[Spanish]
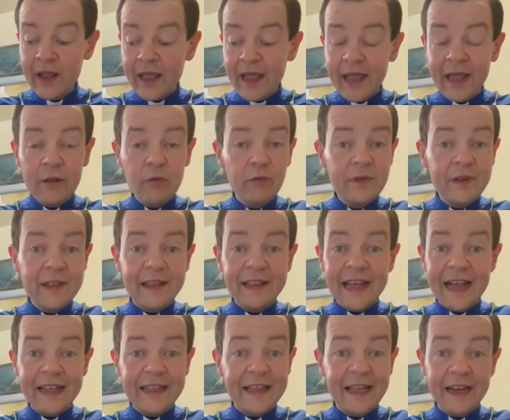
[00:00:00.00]
en un
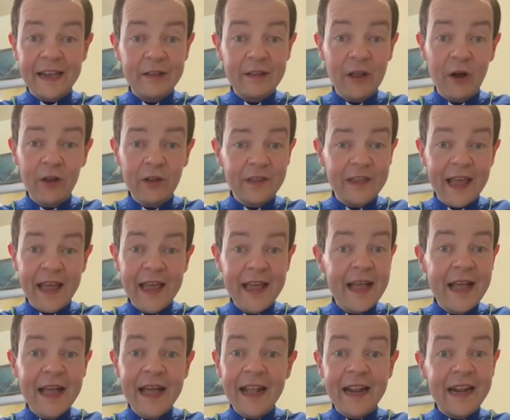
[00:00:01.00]
sacerdote
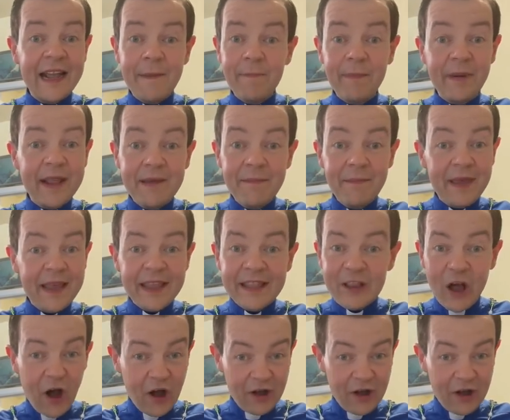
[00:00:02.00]
reprimido,